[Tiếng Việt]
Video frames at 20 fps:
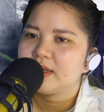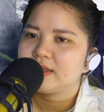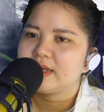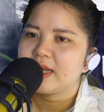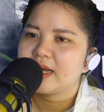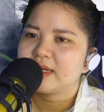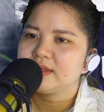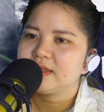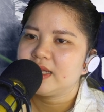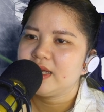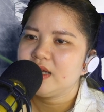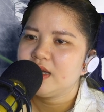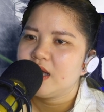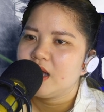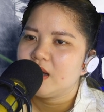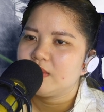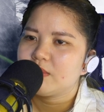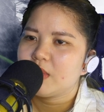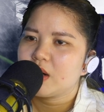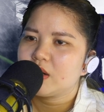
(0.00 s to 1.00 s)
Đáng tiếc,
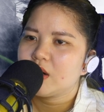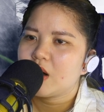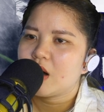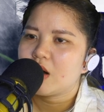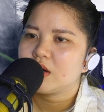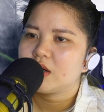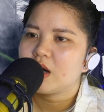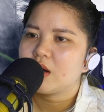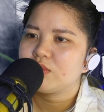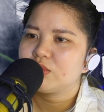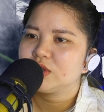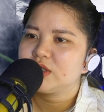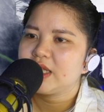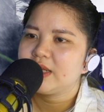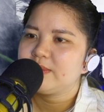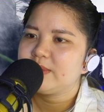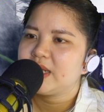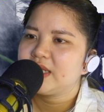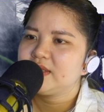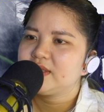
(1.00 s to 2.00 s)
bọn họ không có
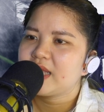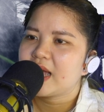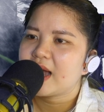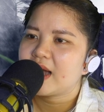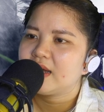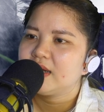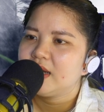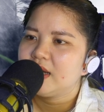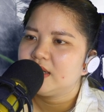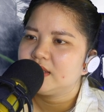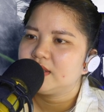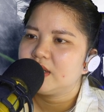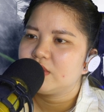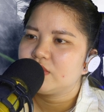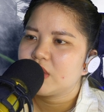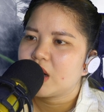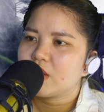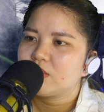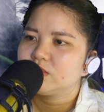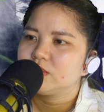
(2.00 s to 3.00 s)
tìm đến ta,
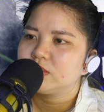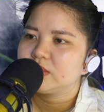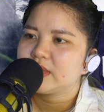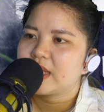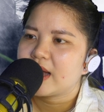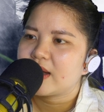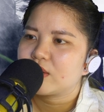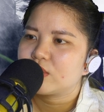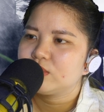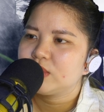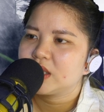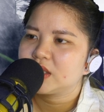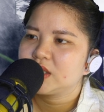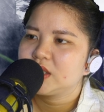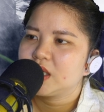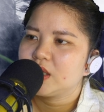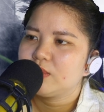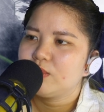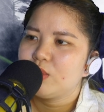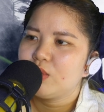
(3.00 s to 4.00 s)
nếu không, ta cũng thật
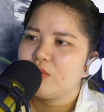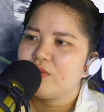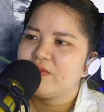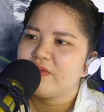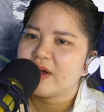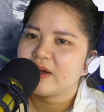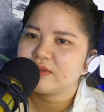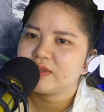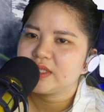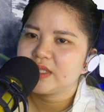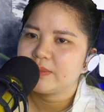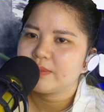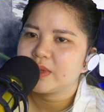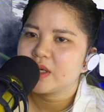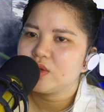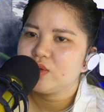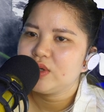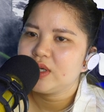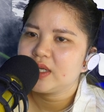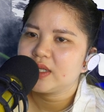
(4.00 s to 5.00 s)
sự muốn vào xem
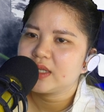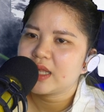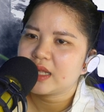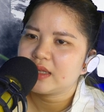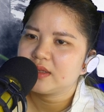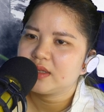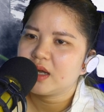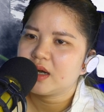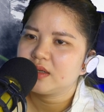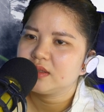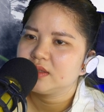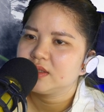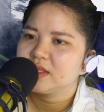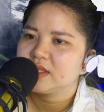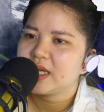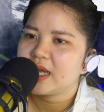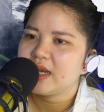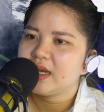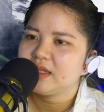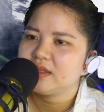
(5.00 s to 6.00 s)
cơ duyên thành thần
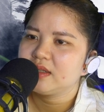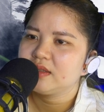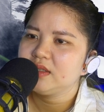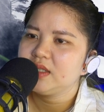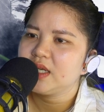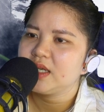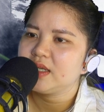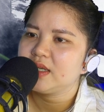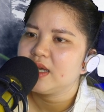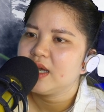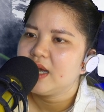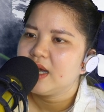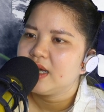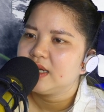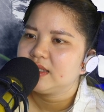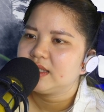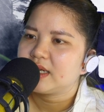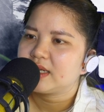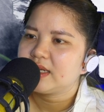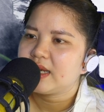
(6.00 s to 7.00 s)
sẽ là thứ gì.
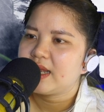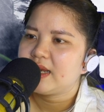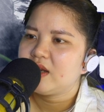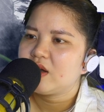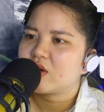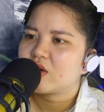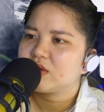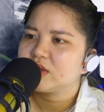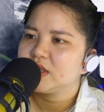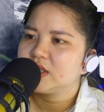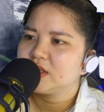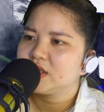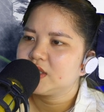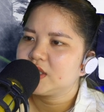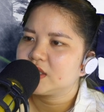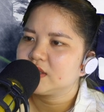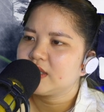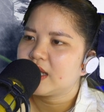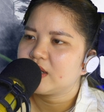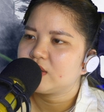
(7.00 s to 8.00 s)
Chẳng lẽ là con đường
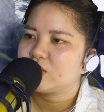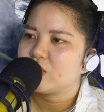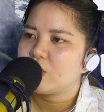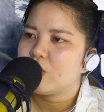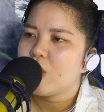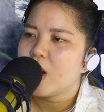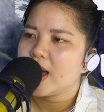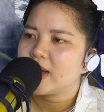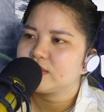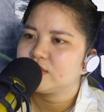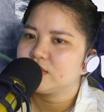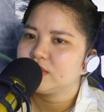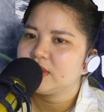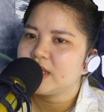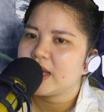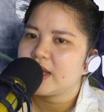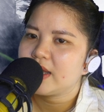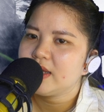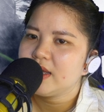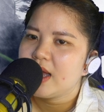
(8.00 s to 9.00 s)
trở thành cổ hoàng chúa
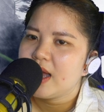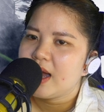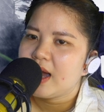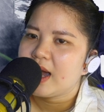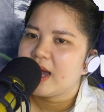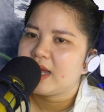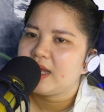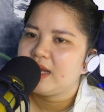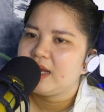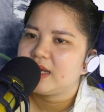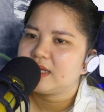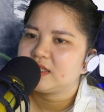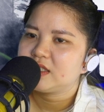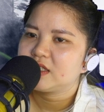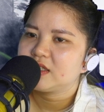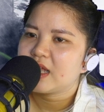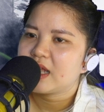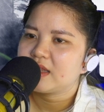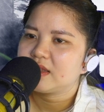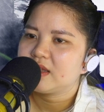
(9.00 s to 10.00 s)
tể, hay là
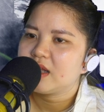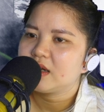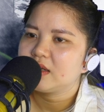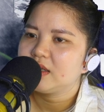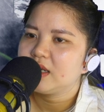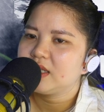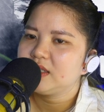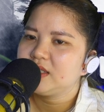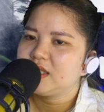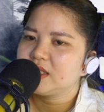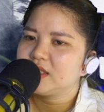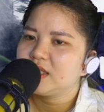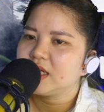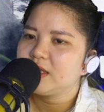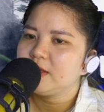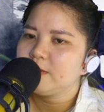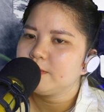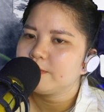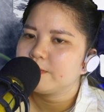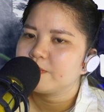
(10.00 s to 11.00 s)
trở thành thần linh chân
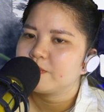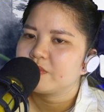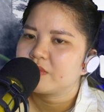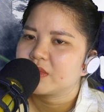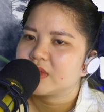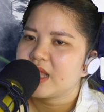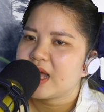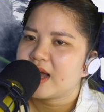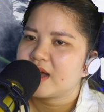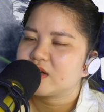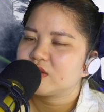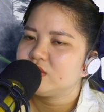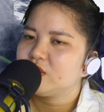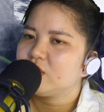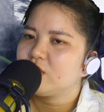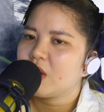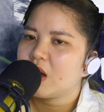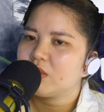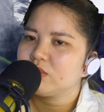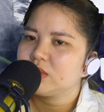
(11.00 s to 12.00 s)
chính? Ta có
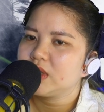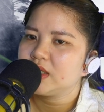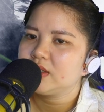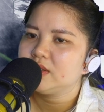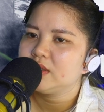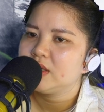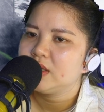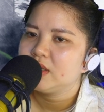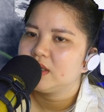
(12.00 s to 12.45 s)
chút không tin.